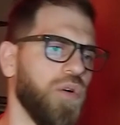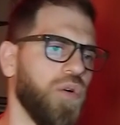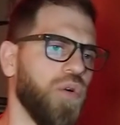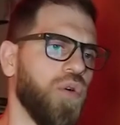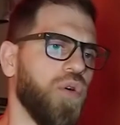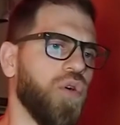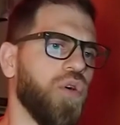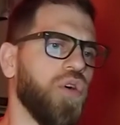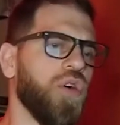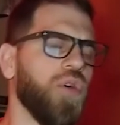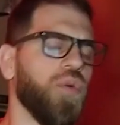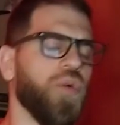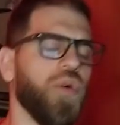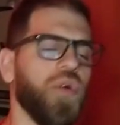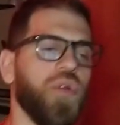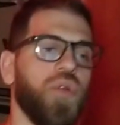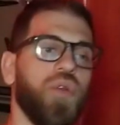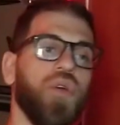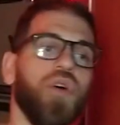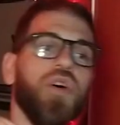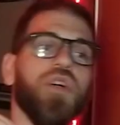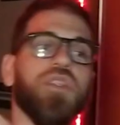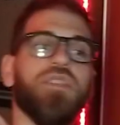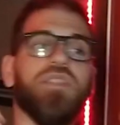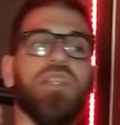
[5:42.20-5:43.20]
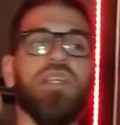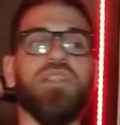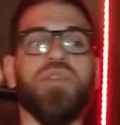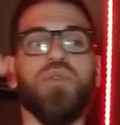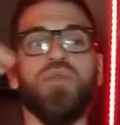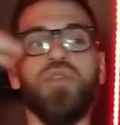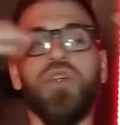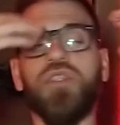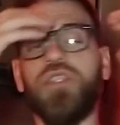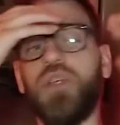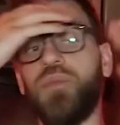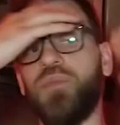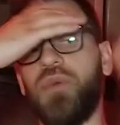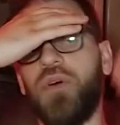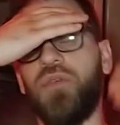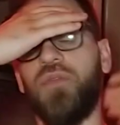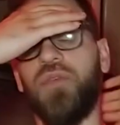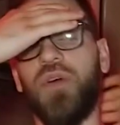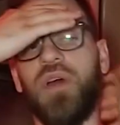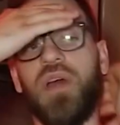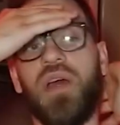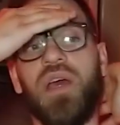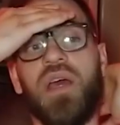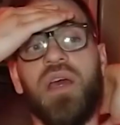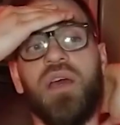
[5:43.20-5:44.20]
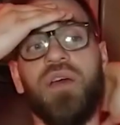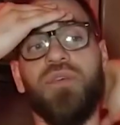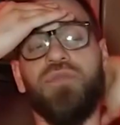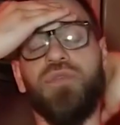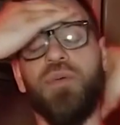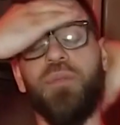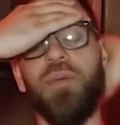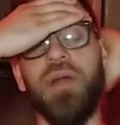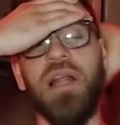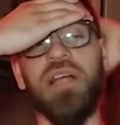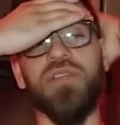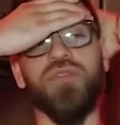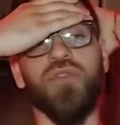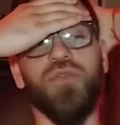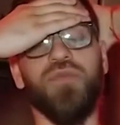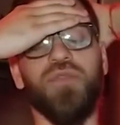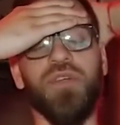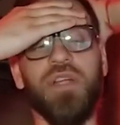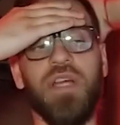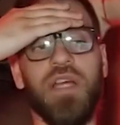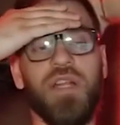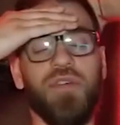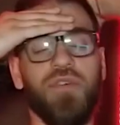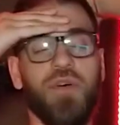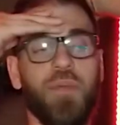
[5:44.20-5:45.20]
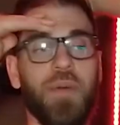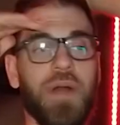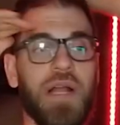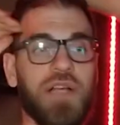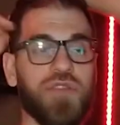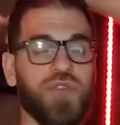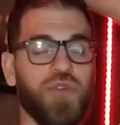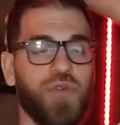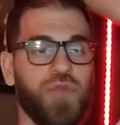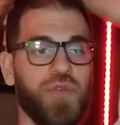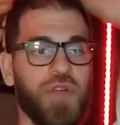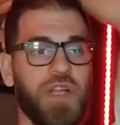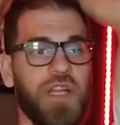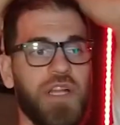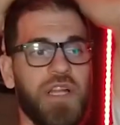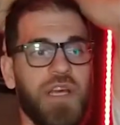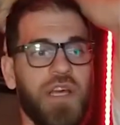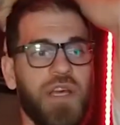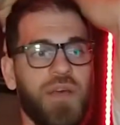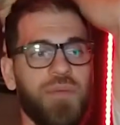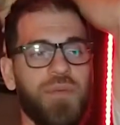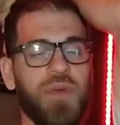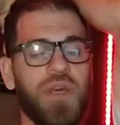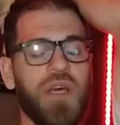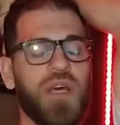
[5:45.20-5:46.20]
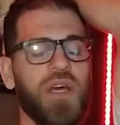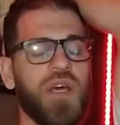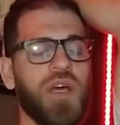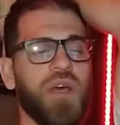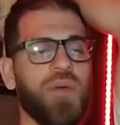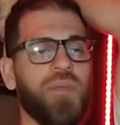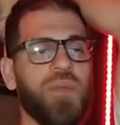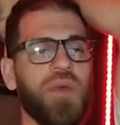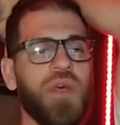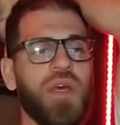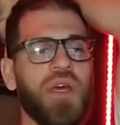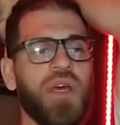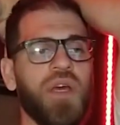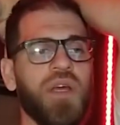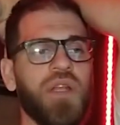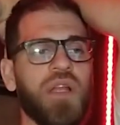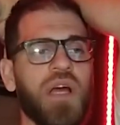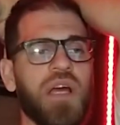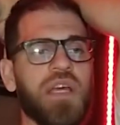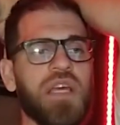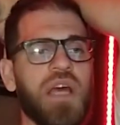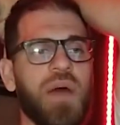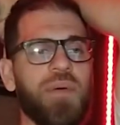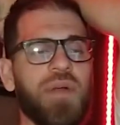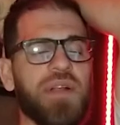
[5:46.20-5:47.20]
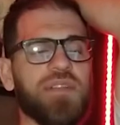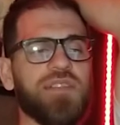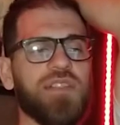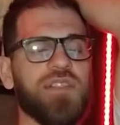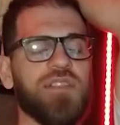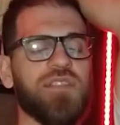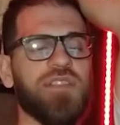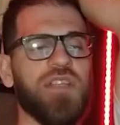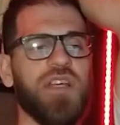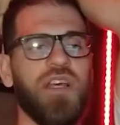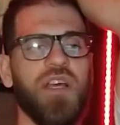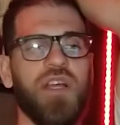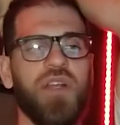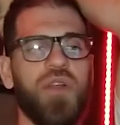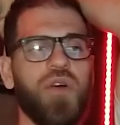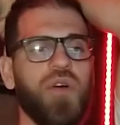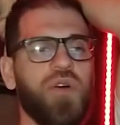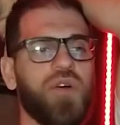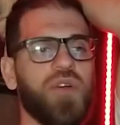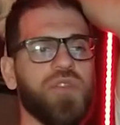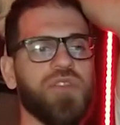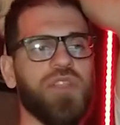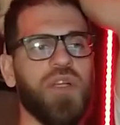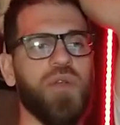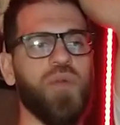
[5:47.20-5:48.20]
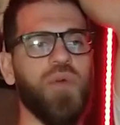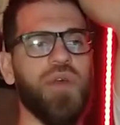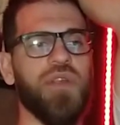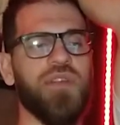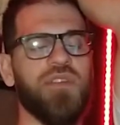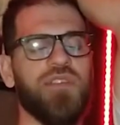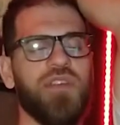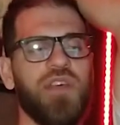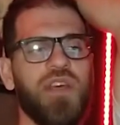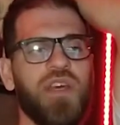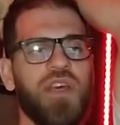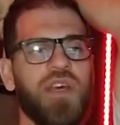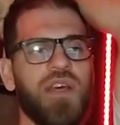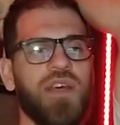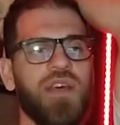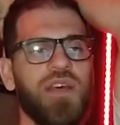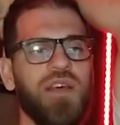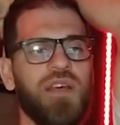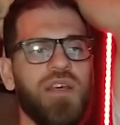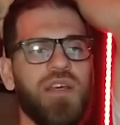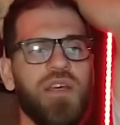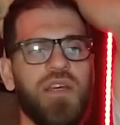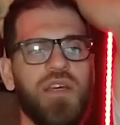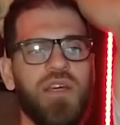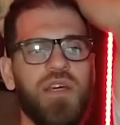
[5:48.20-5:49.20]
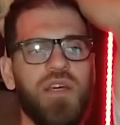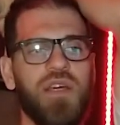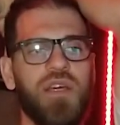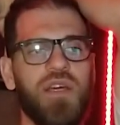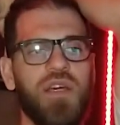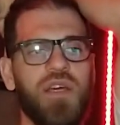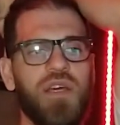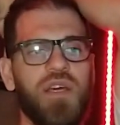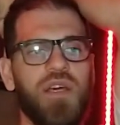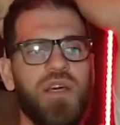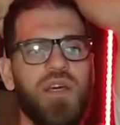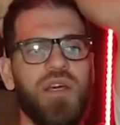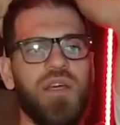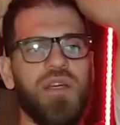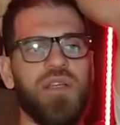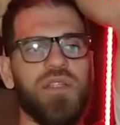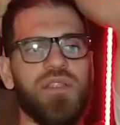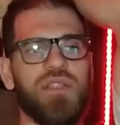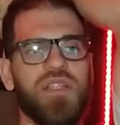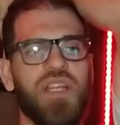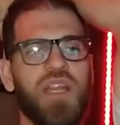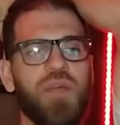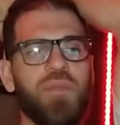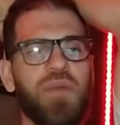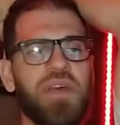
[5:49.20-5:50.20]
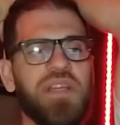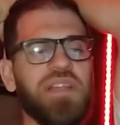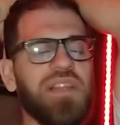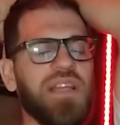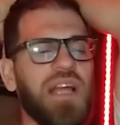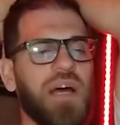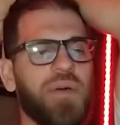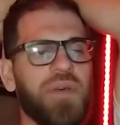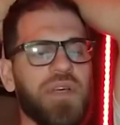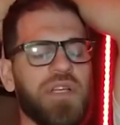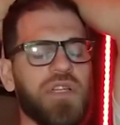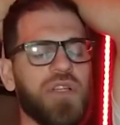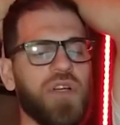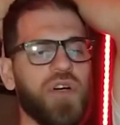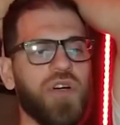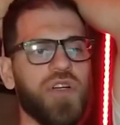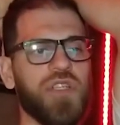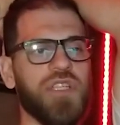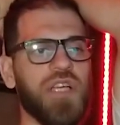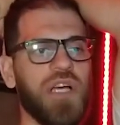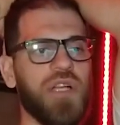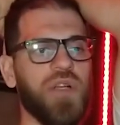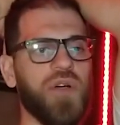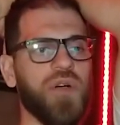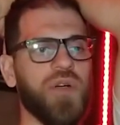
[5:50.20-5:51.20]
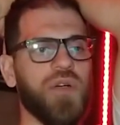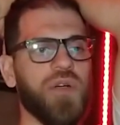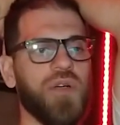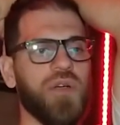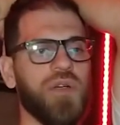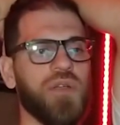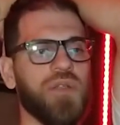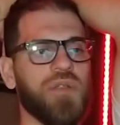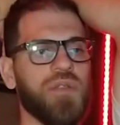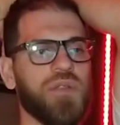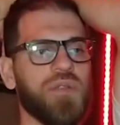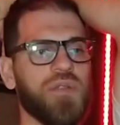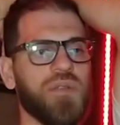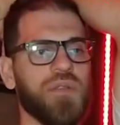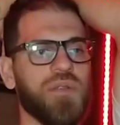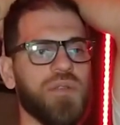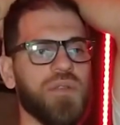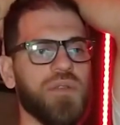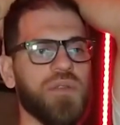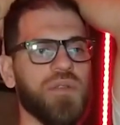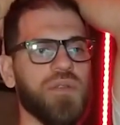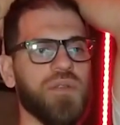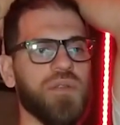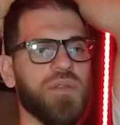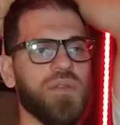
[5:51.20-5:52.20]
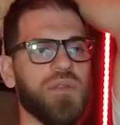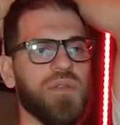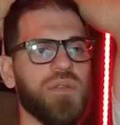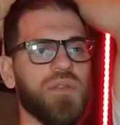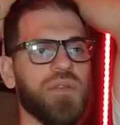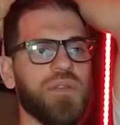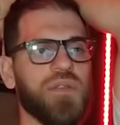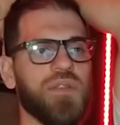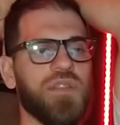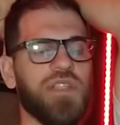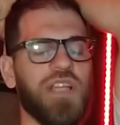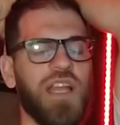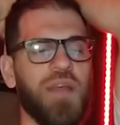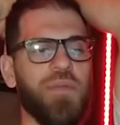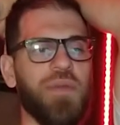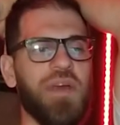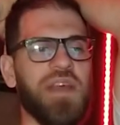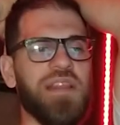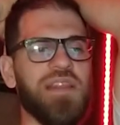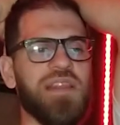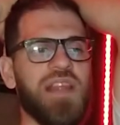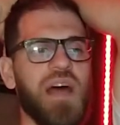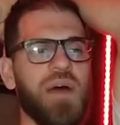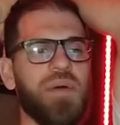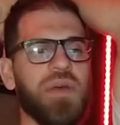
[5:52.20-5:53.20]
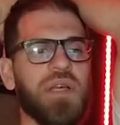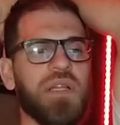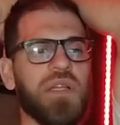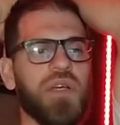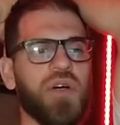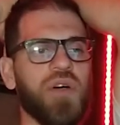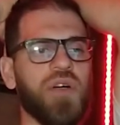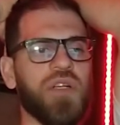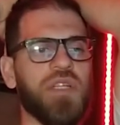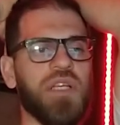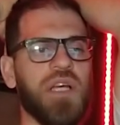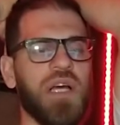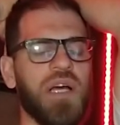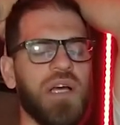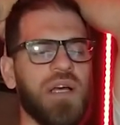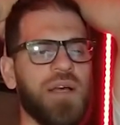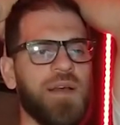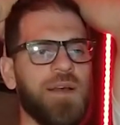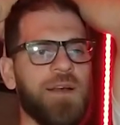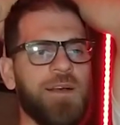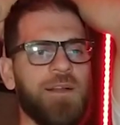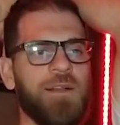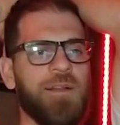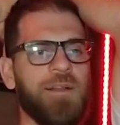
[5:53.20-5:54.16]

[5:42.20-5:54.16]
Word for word: Uy, boludo, este segundo tiempo fue, fue para sufrir, fue para sufrir, ¿eh? Bien, bien, ahí, abrácense, loco, salúdense. Tremenda victoria, loco. Tremenda victoria.